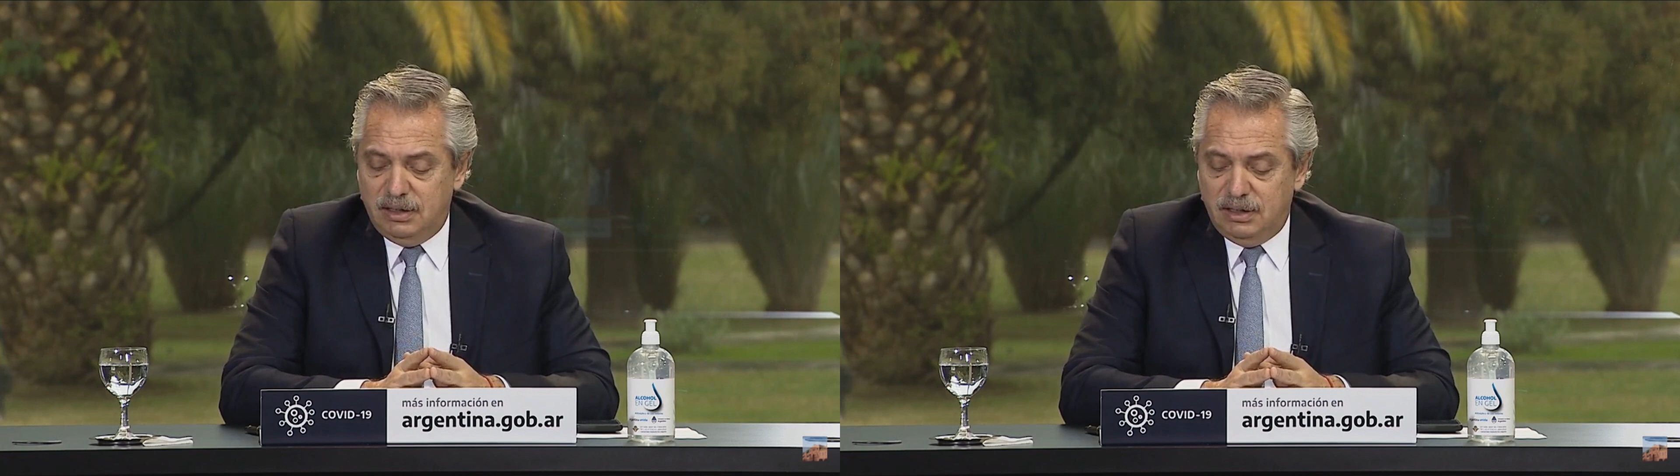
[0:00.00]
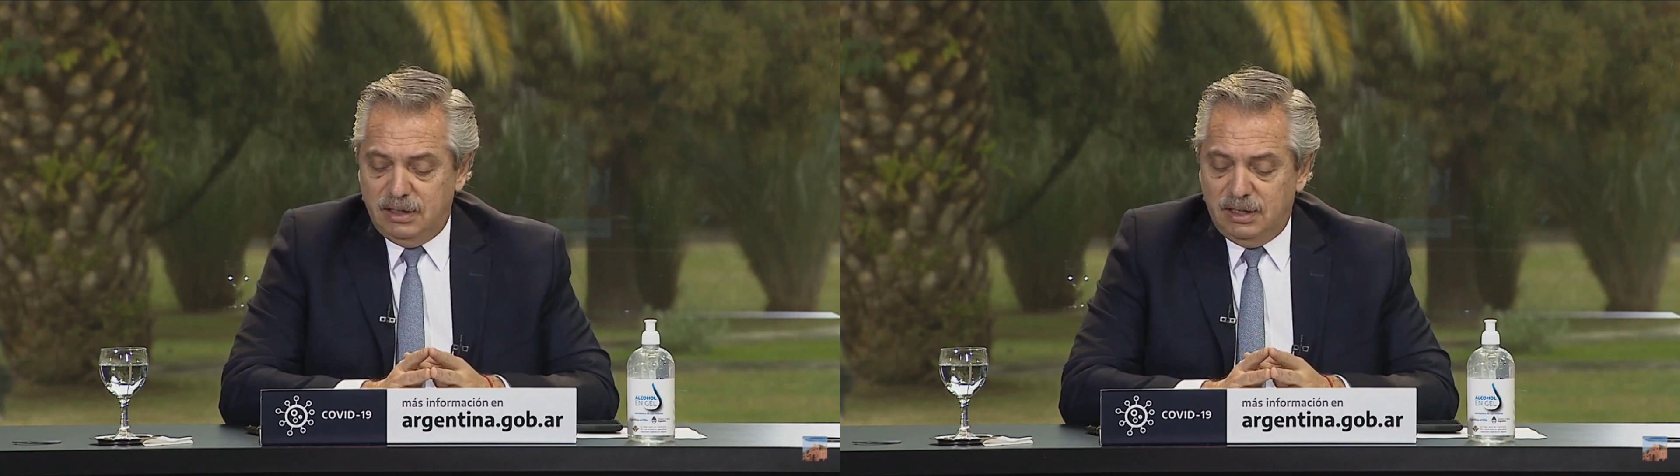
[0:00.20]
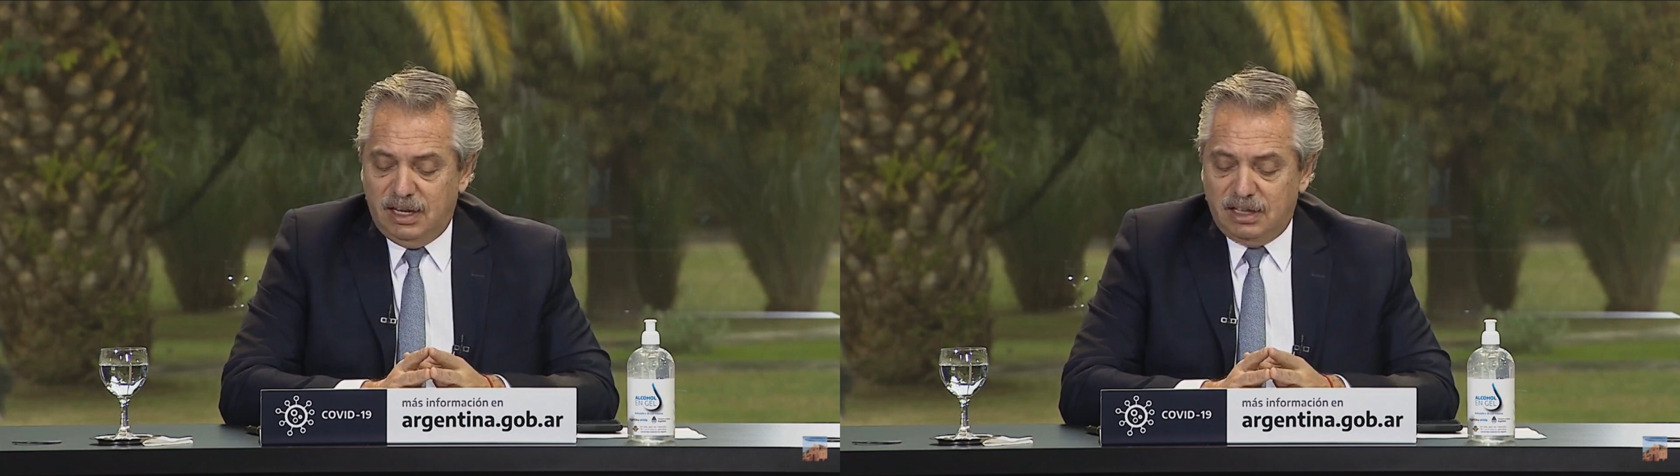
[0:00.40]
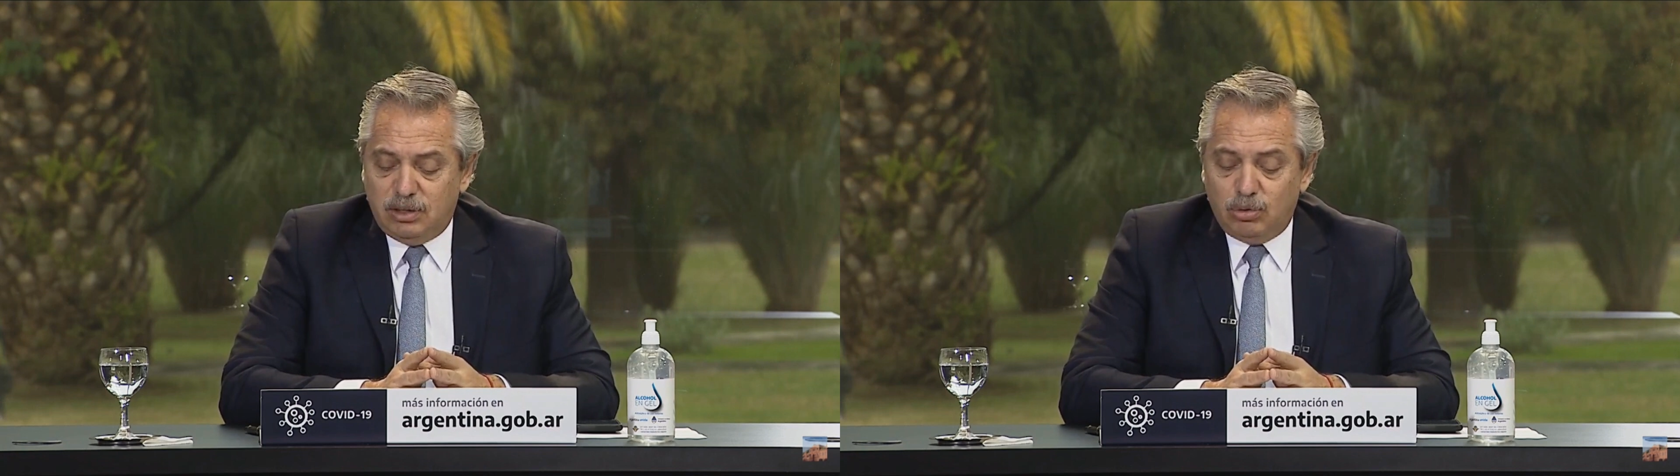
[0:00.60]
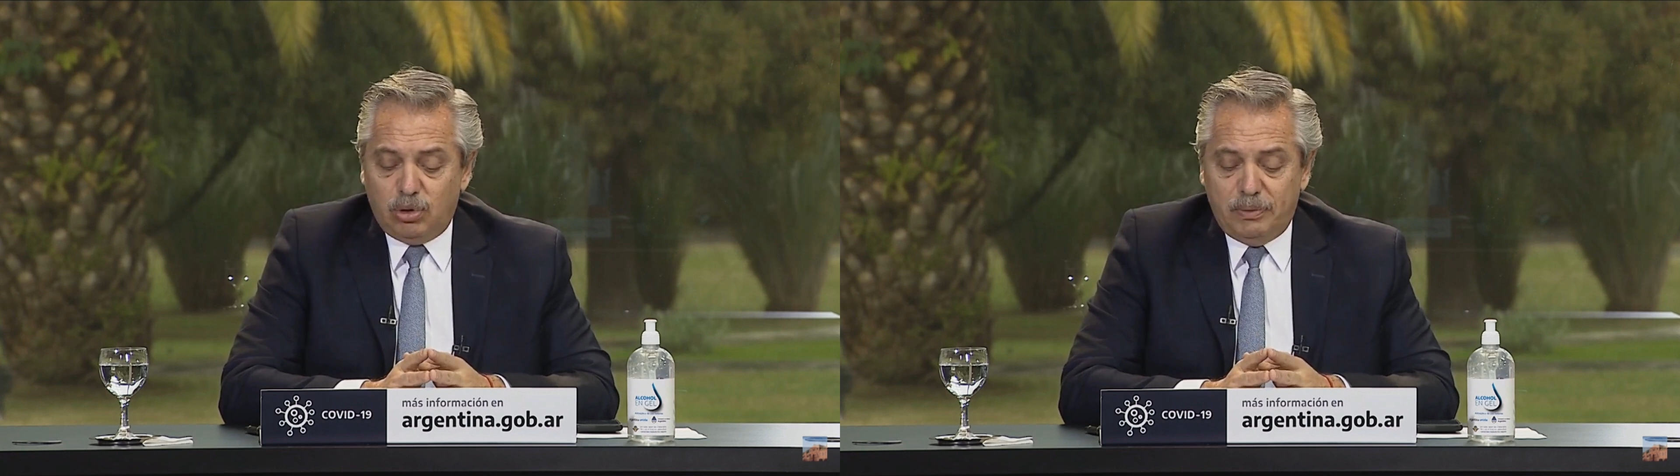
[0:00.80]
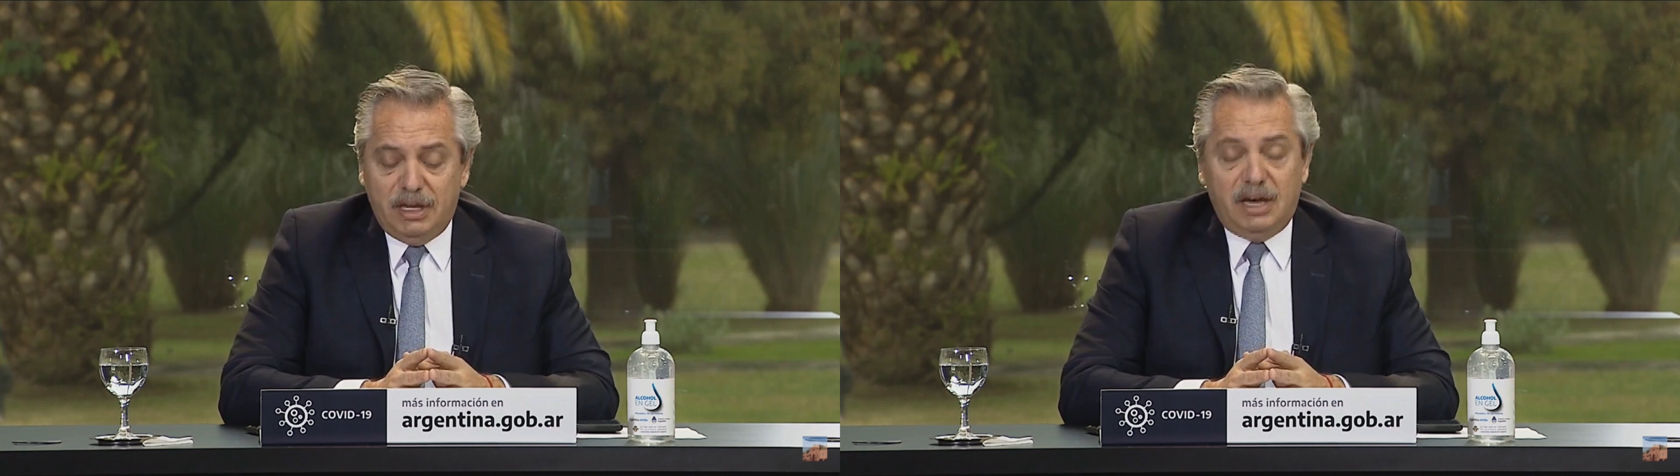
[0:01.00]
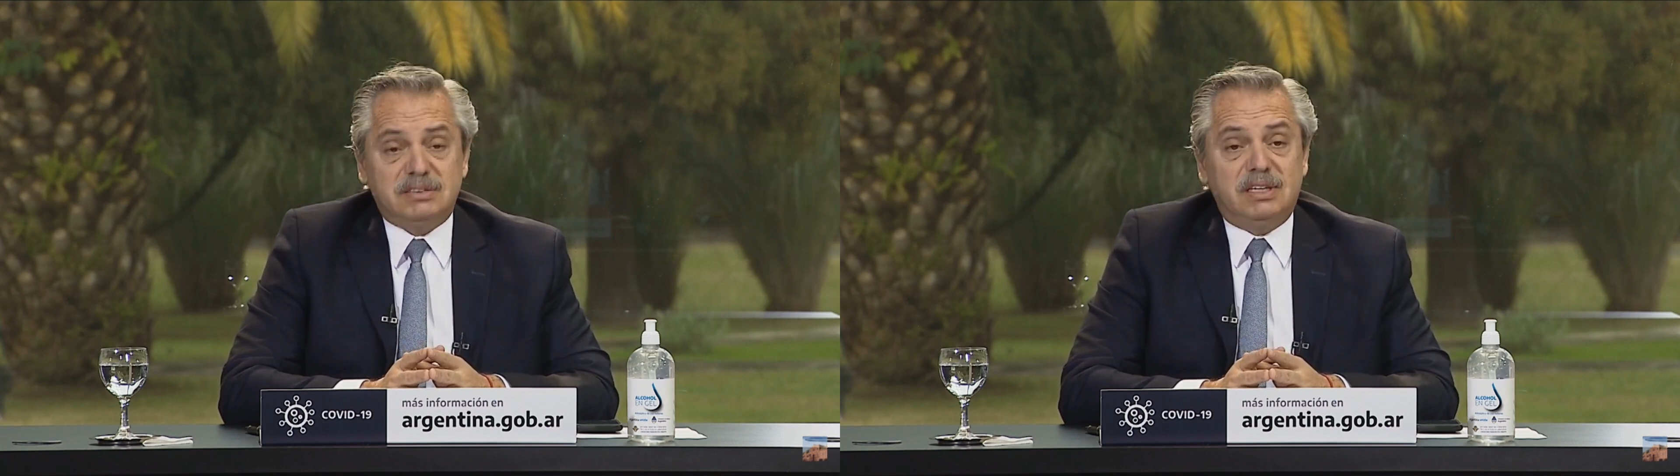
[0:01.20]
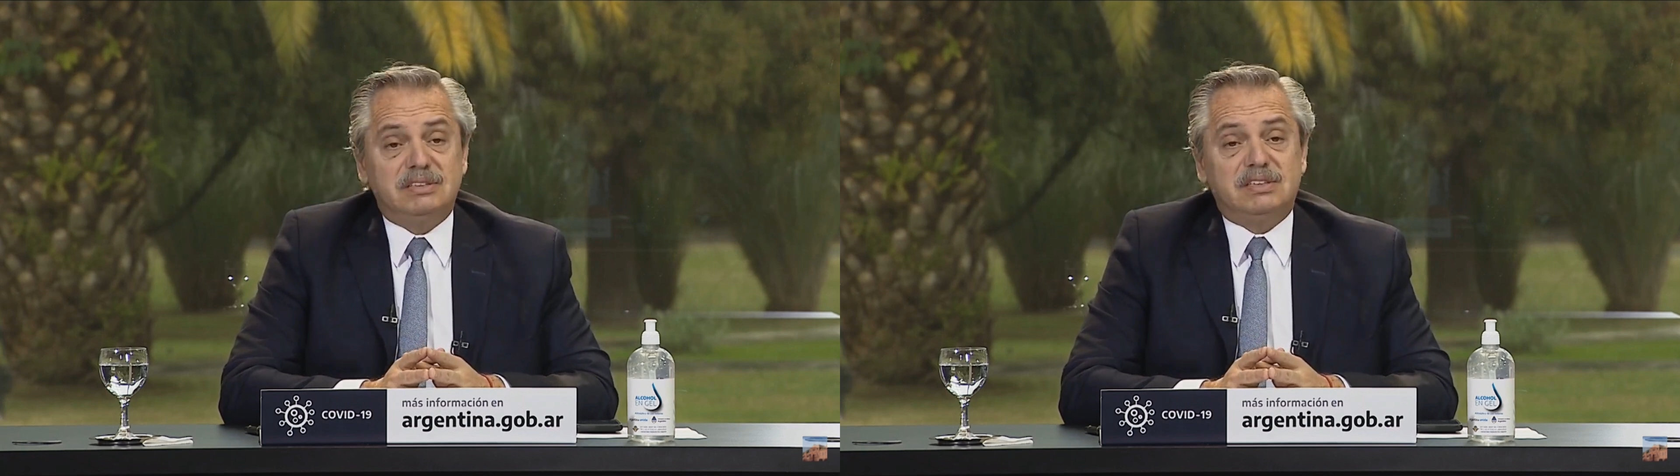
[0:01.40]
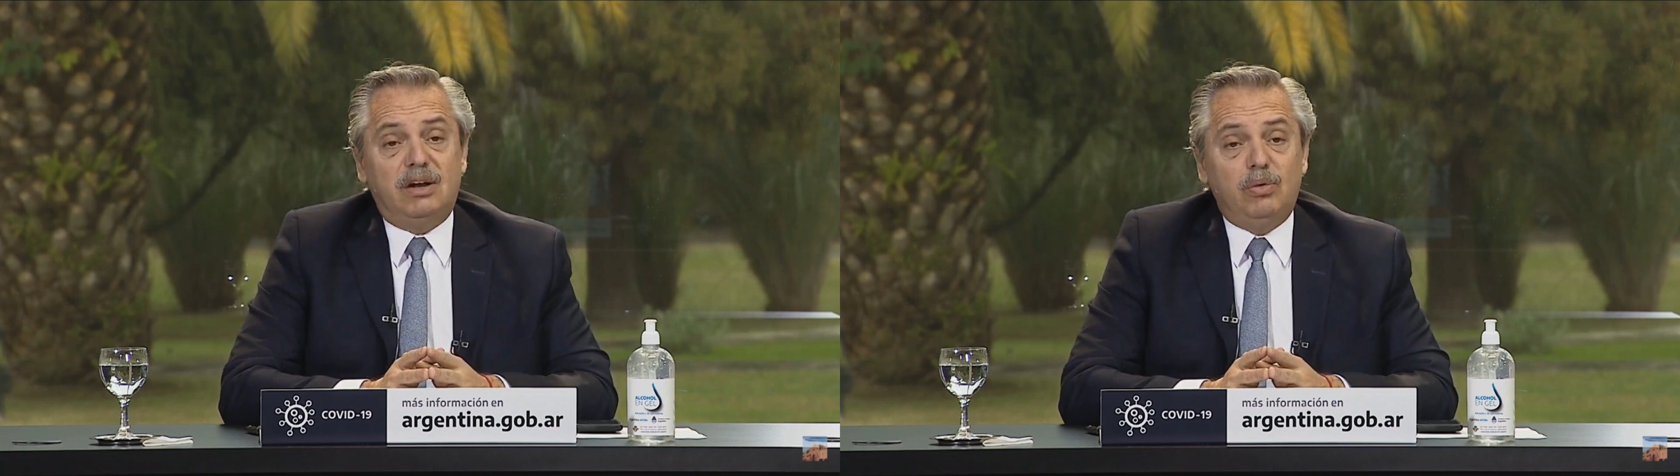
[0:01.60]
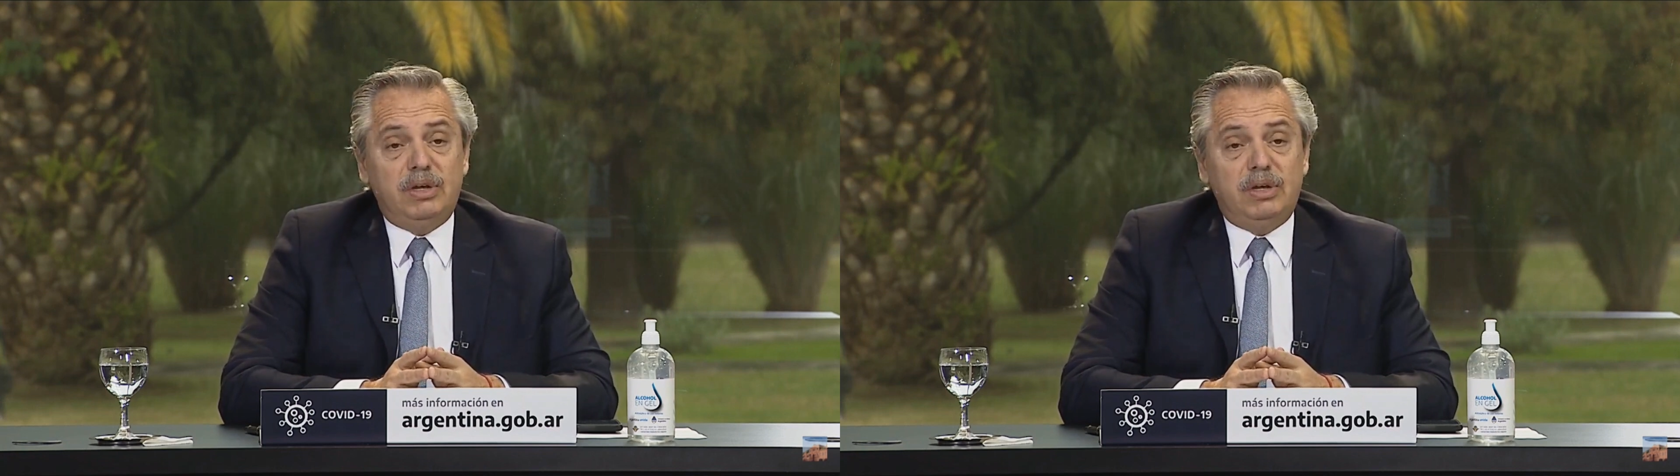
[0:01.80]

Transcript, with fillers: eh, las autovías en San